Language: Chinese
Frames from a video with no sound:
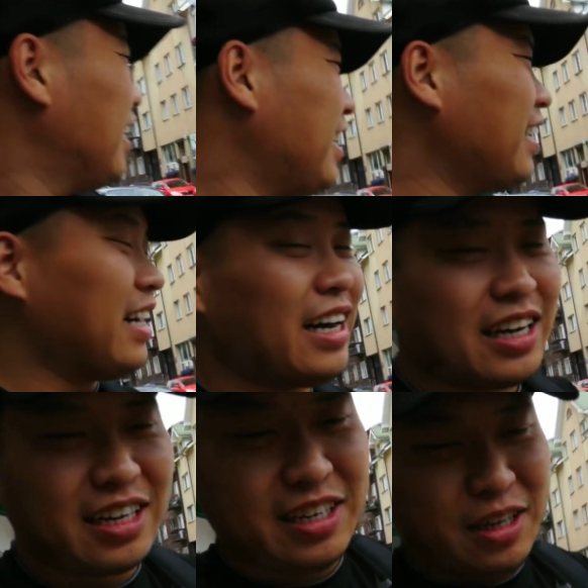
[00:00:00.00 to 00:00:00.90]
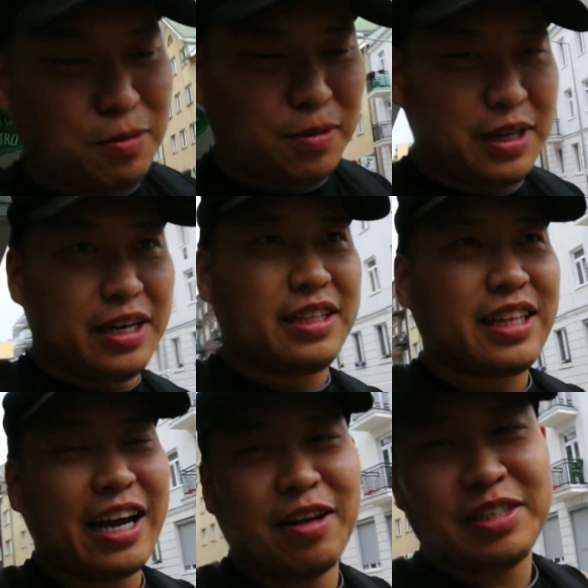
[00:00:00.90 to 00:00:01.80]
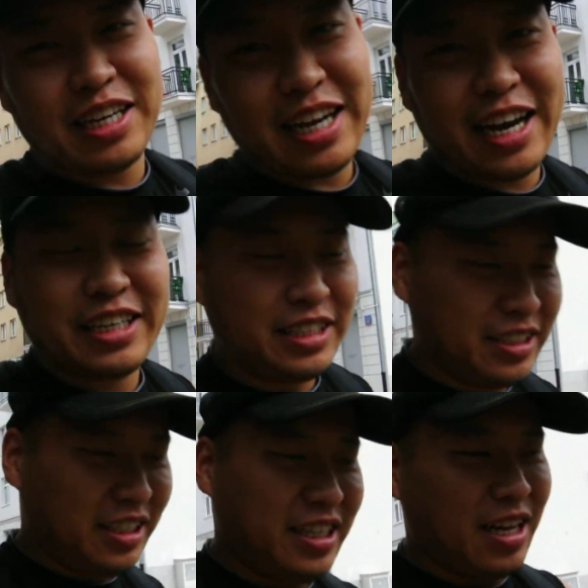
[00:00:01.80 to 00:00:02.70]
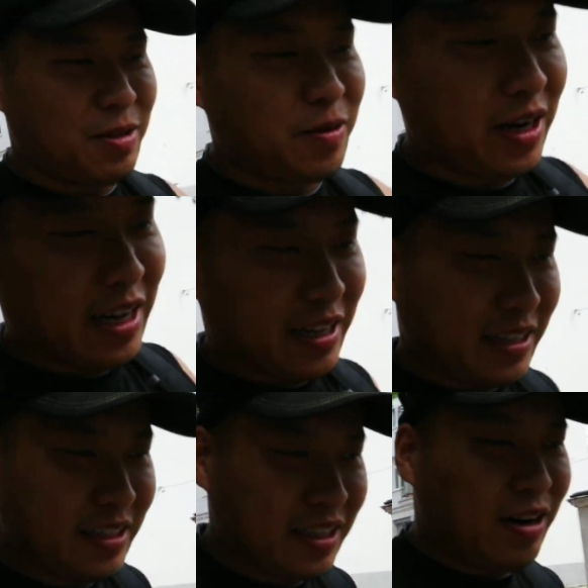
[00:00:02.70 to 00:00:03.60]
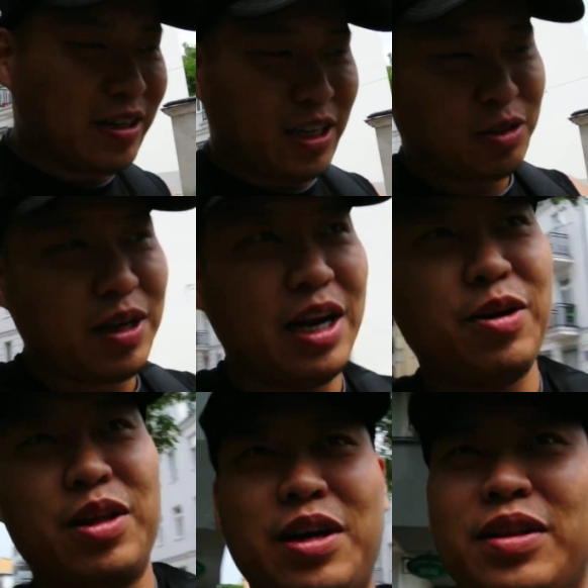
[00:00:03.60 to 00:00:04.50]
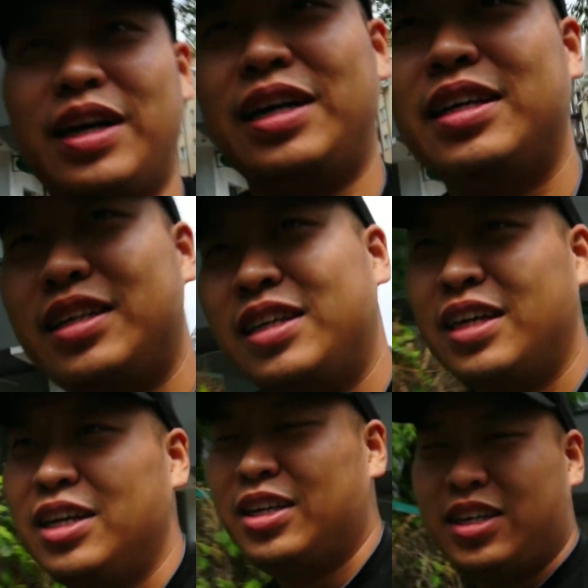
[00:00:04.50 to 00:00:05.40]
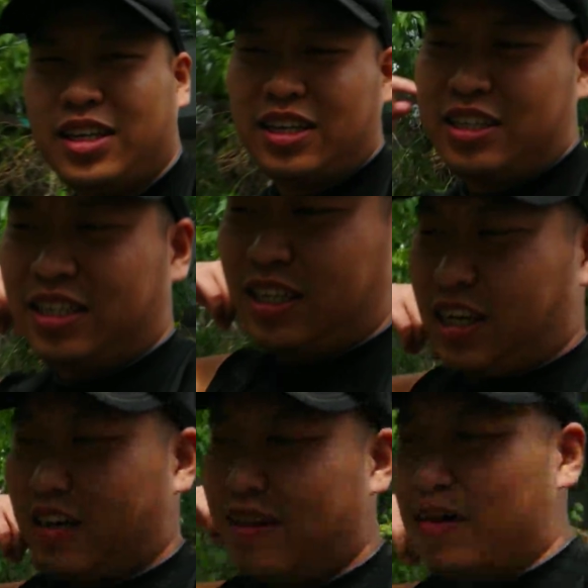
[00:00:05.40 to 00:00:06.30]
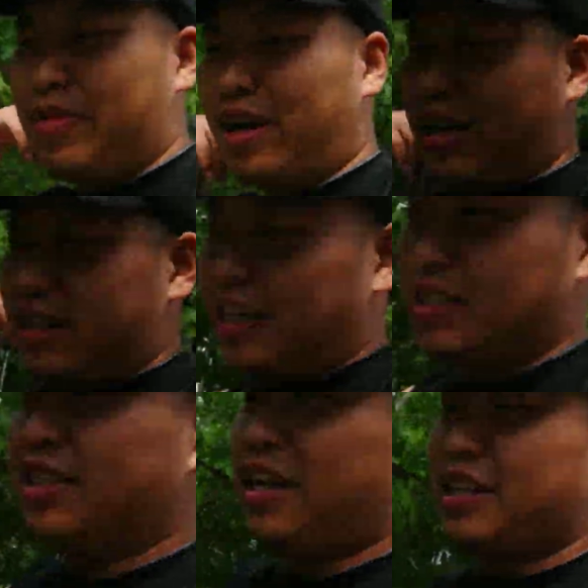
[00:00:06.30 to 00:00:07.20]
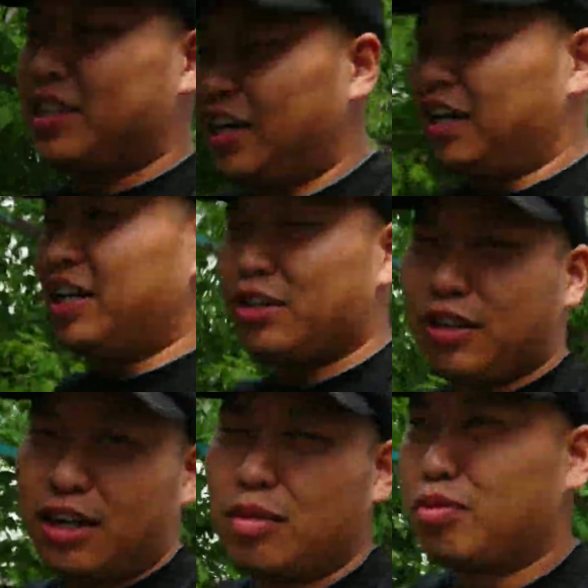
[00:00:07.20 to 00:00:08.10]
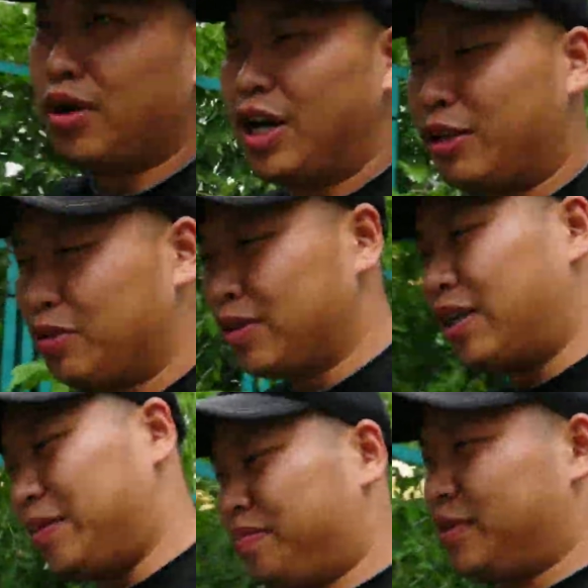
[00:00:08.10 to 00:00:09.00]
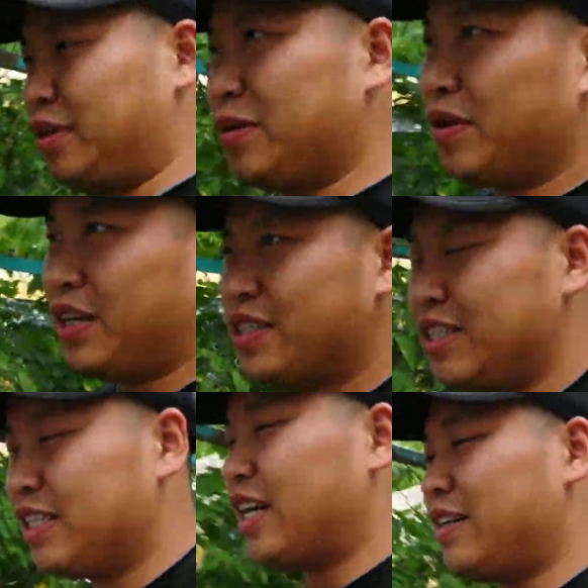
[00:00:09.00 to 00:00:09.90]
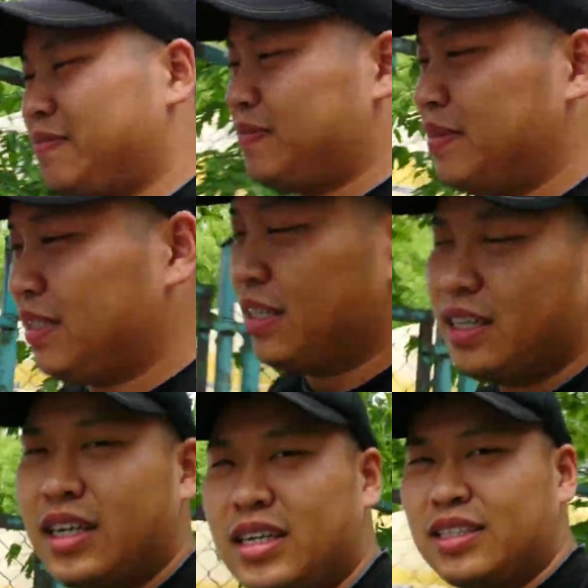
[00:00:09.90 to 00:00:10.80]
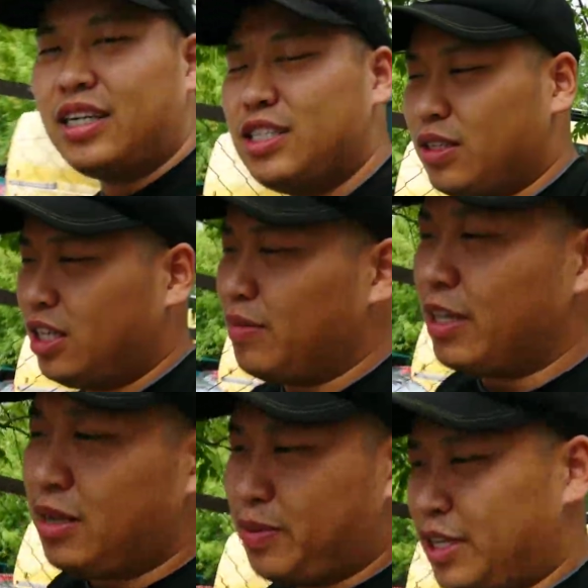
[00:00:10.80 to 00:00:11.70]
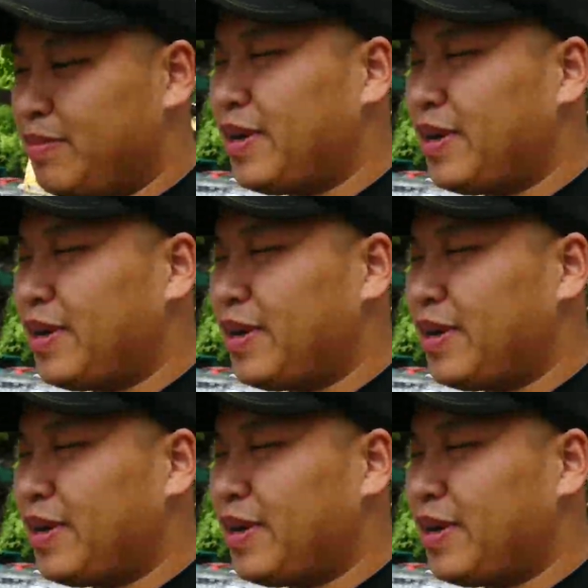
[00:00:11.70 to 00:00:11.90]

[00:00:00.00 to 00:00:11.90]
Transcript: 哎呀，搁屋里待到现在已经一点多了，然后再出来溜达溜达。这个搁外面待时间一长啊，就哪儿也不愿意动弹。旅游也是一样，人就特别的疲